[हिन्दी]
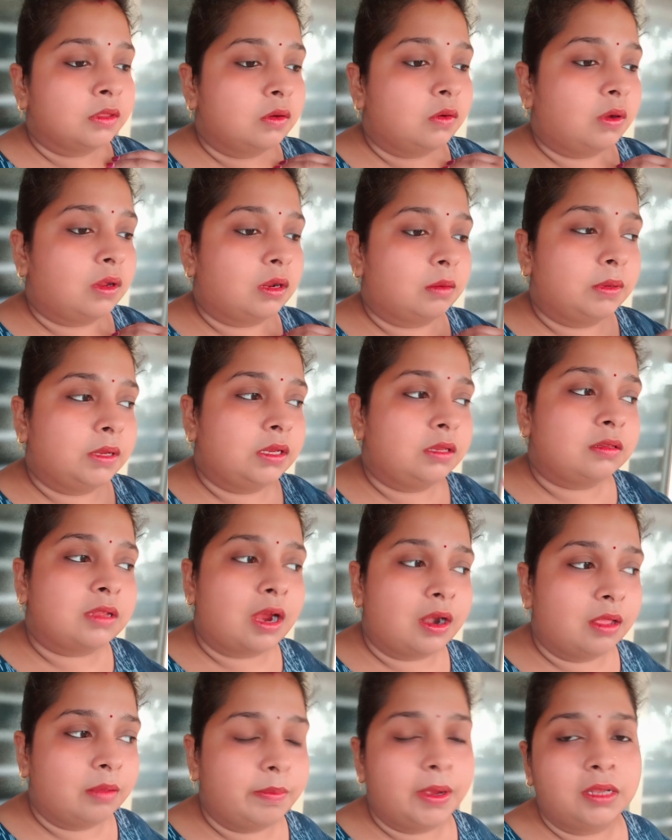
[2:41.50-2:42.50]
और अभी
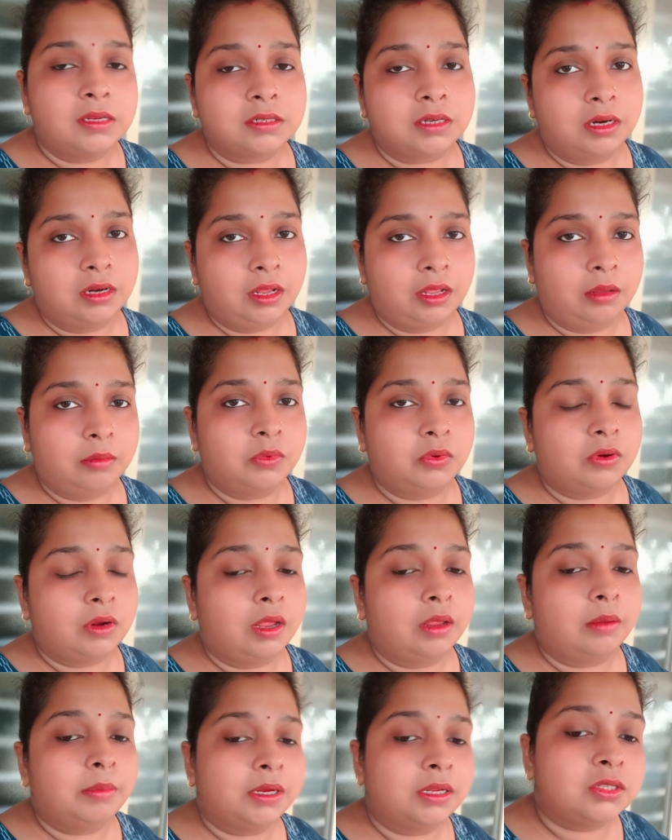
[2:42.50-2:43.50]
साढ़े पाँच का टाइम हो रहा
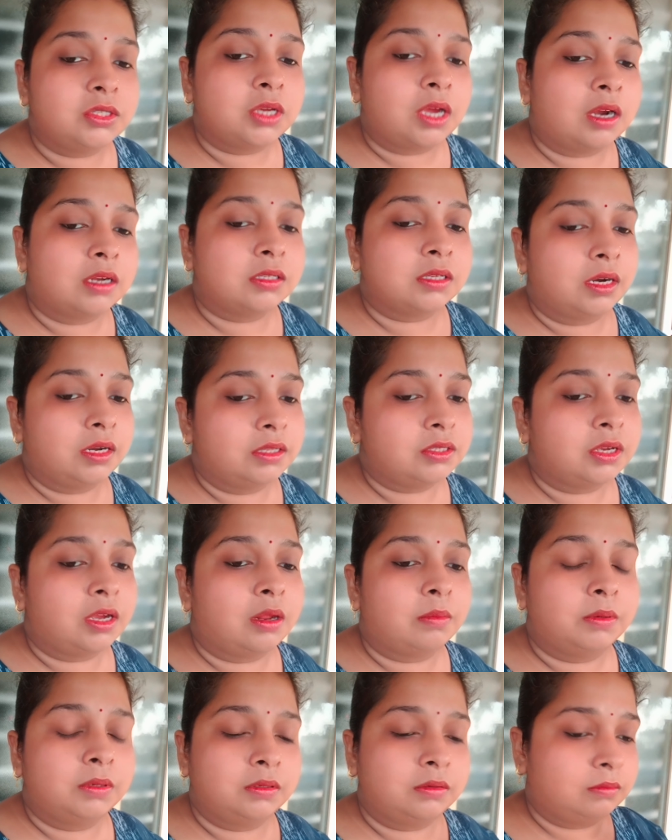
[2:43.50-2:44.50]
है मैंने चार साढ़े चार
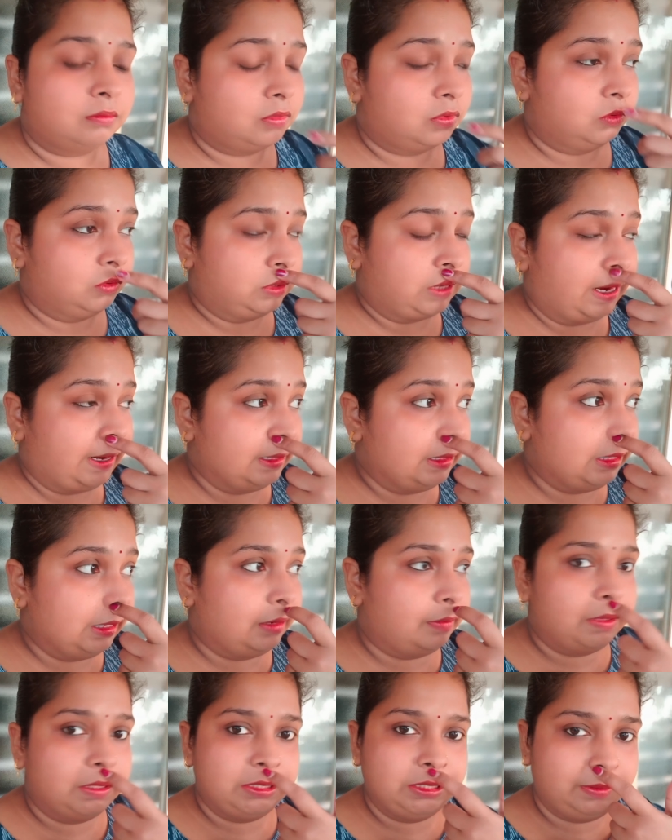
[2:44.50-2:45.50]
बजे तीन तो साढ़े
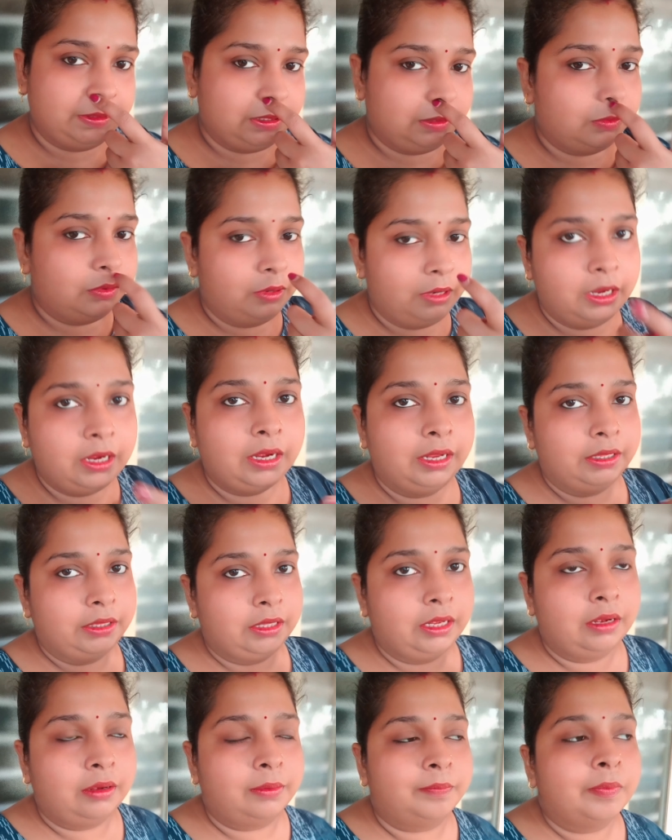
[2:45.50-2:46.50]
तीन बजे मैंने गोली खाई
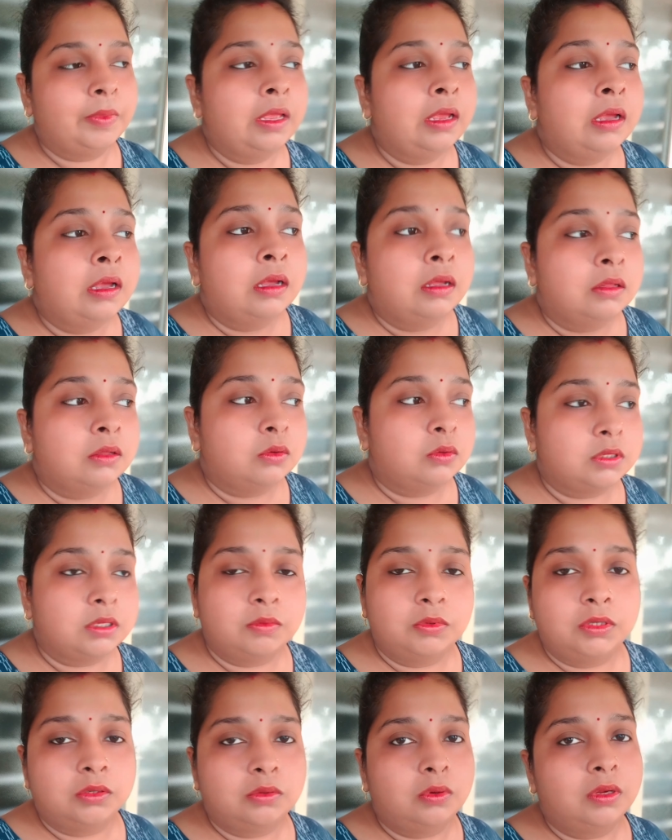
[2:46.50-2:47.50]
थी है तो उससे
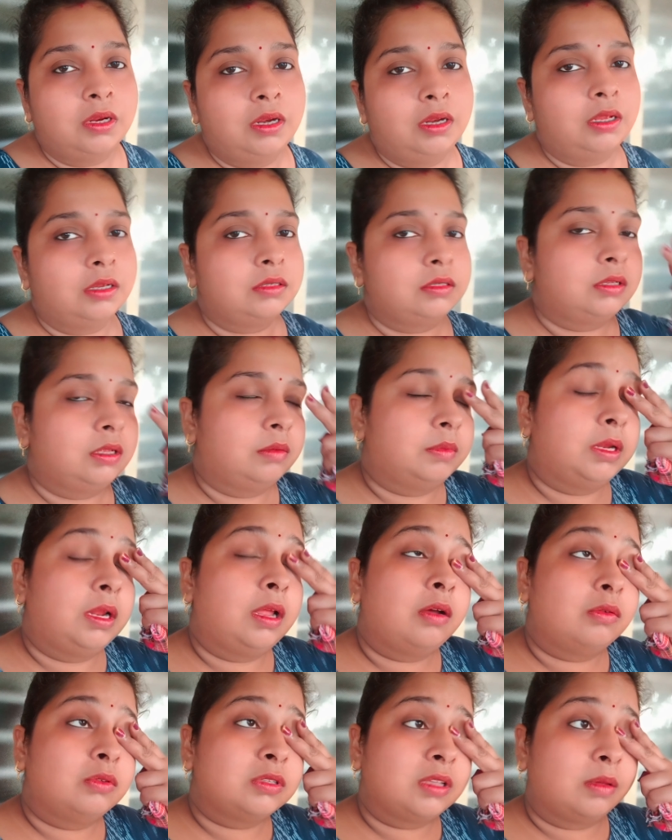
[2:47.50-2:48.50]
मुझे कोई रिलैक्स नहीं मिला
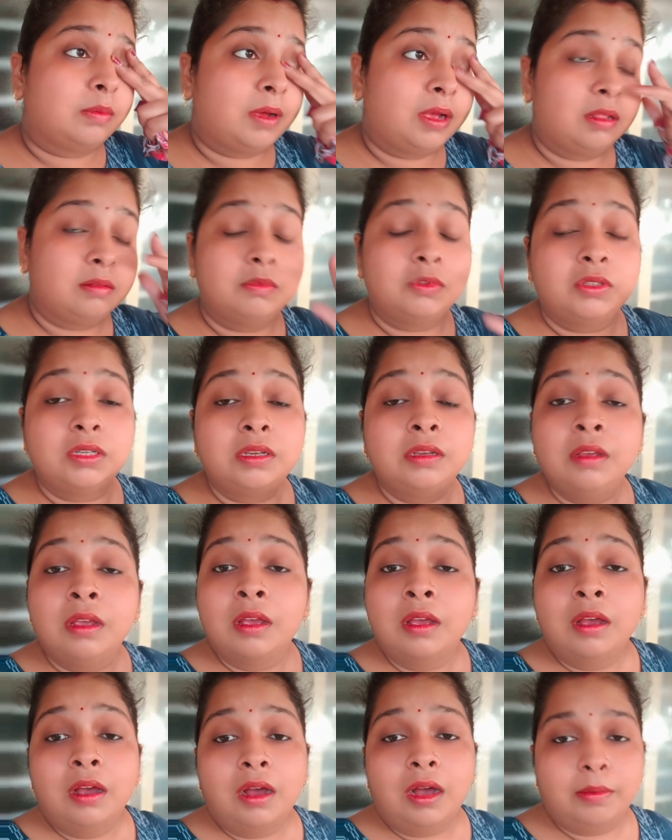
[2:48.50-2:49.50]
उसके बाद मुझे
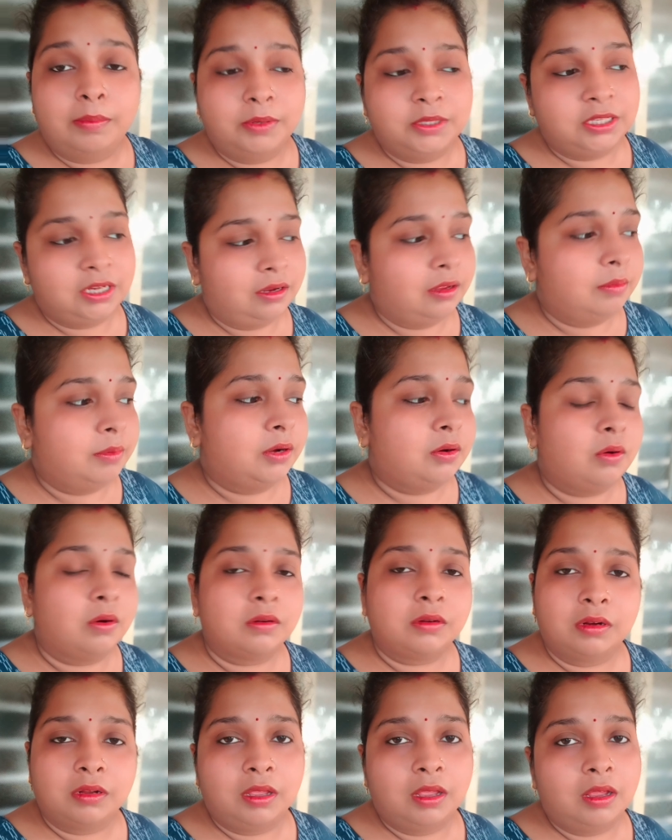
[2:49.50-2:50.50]
अब जाकर मैं
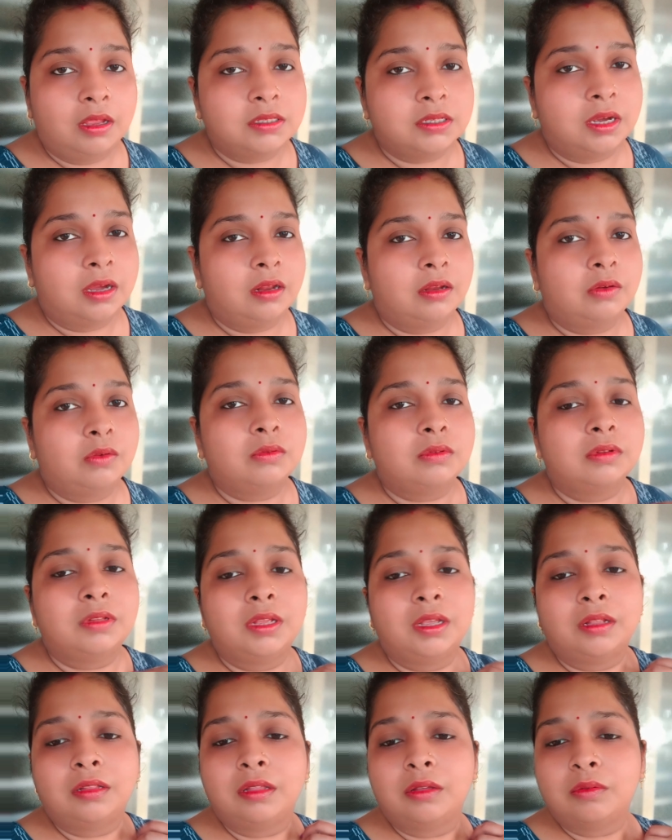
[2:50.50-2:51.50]
डॉक्टर के यहाँ जा रही हूँ तो
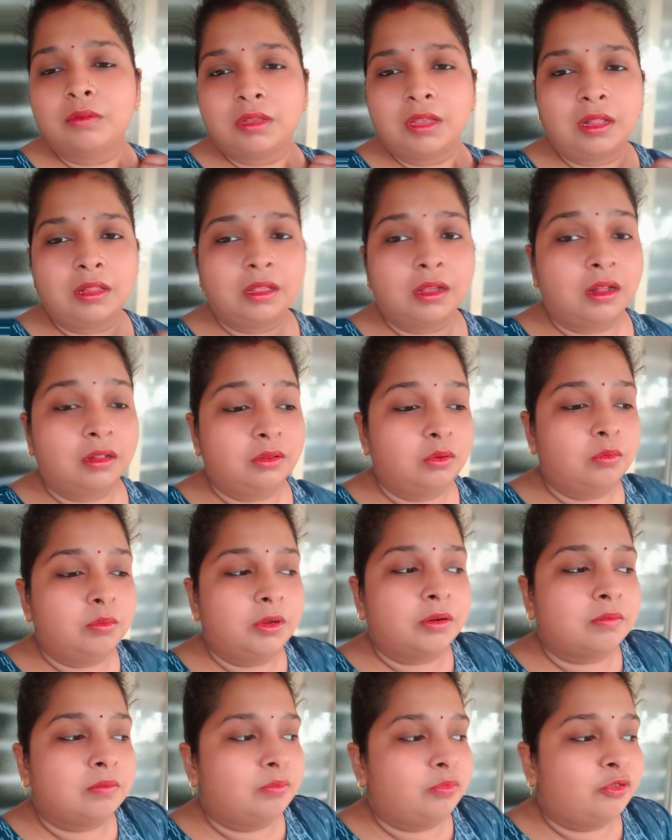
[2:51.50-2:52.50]
देखती हूँ क्या दिखाती हूँ
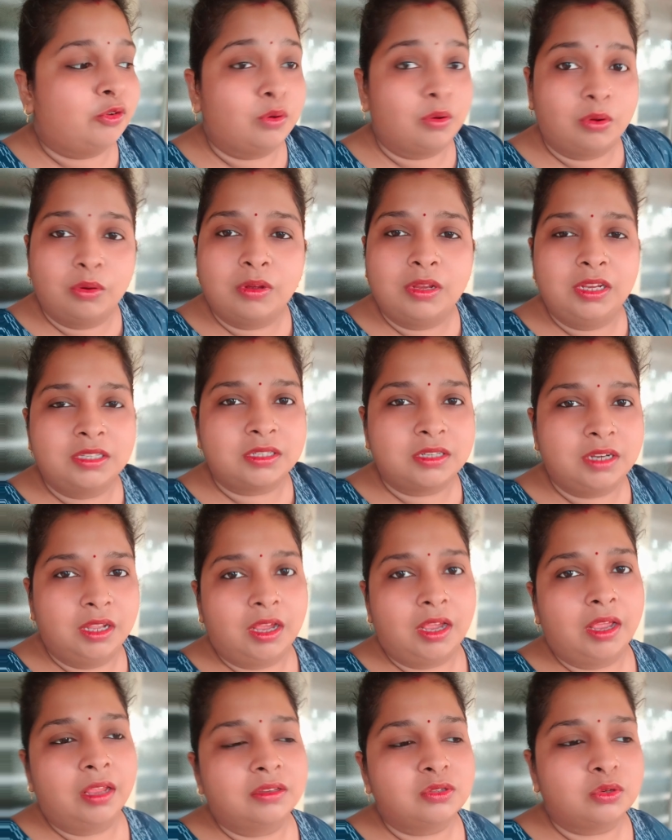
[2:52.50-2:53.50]
मैंने फ़ोटो खींच लिया
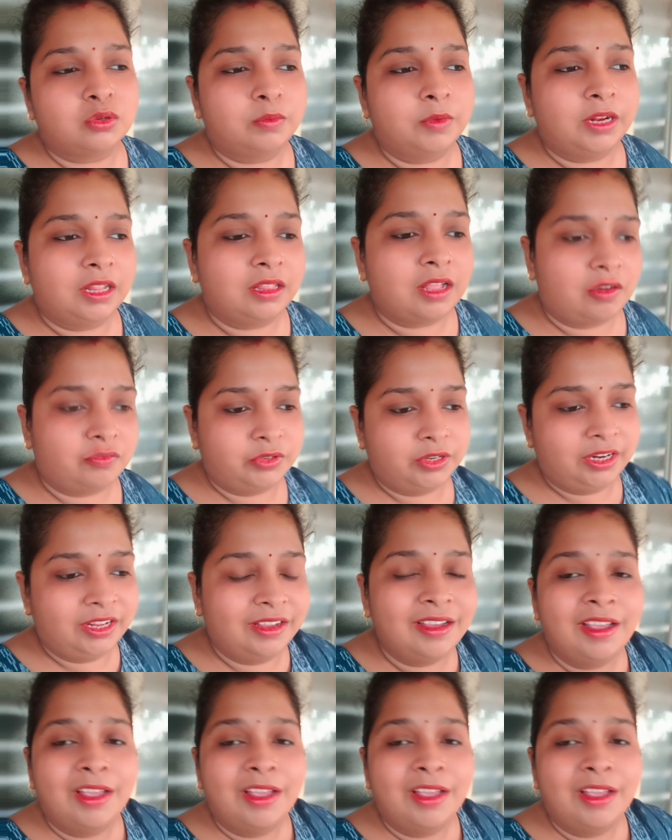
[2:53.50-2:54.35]
है जो मेरे दाम है